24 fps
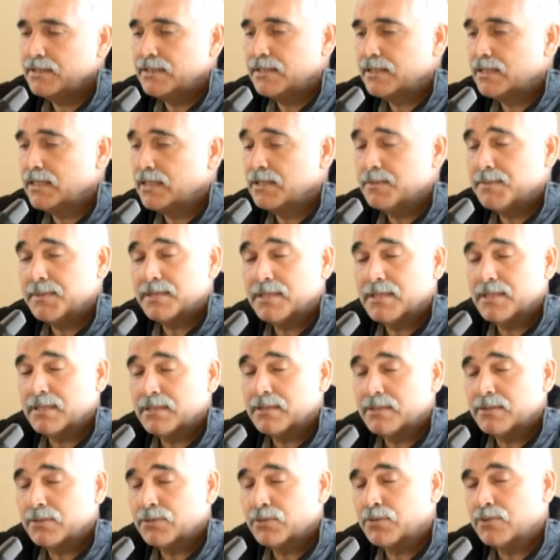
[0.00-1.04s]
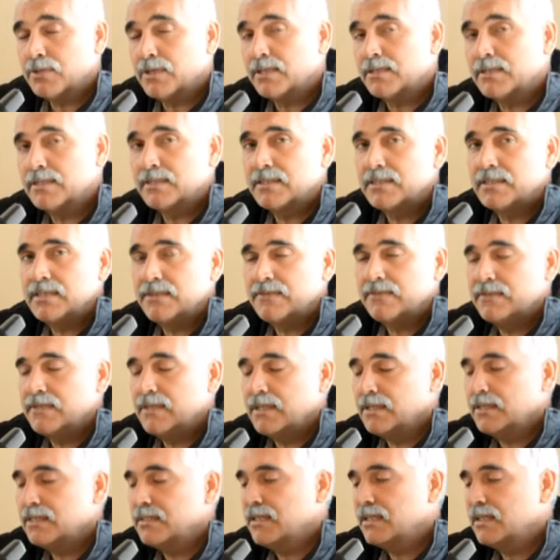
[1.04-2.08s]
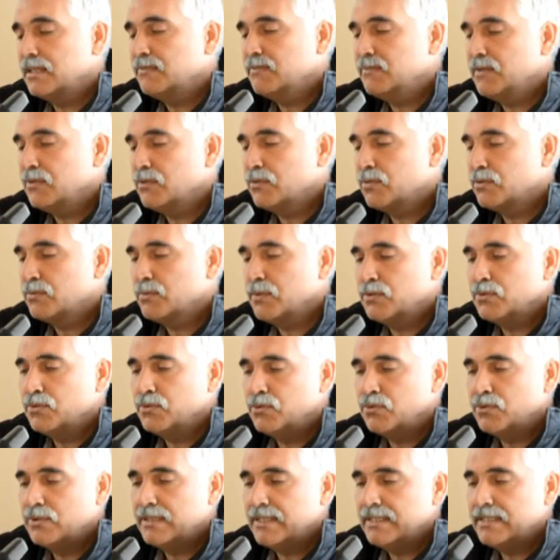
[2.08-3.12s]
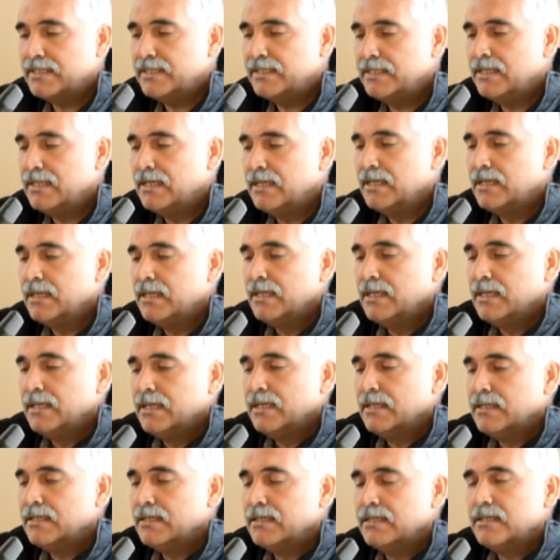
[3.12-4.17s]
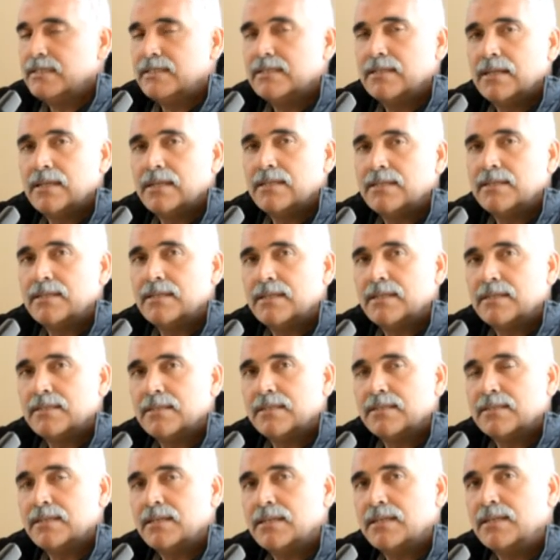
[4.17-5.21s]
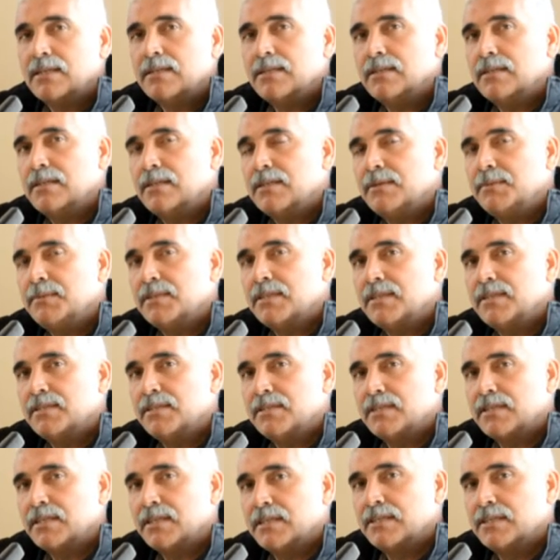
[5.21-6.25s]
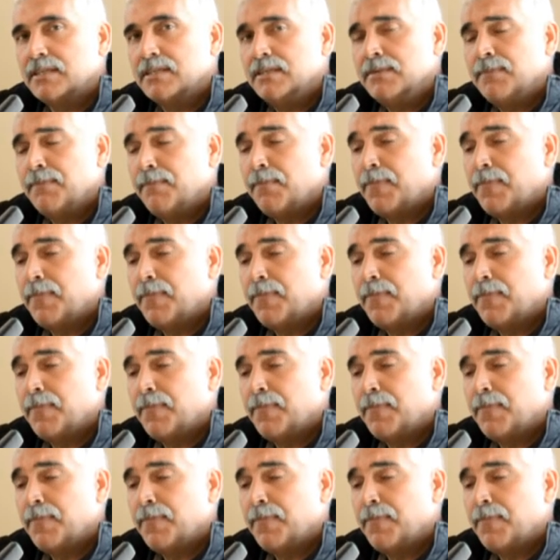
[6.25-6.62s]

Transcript: Şirketimizin adı Kuru Aziz Defne Tarım ve Orman Ürünleri e, İthalat İhracat Sanayi Limited Şirketi.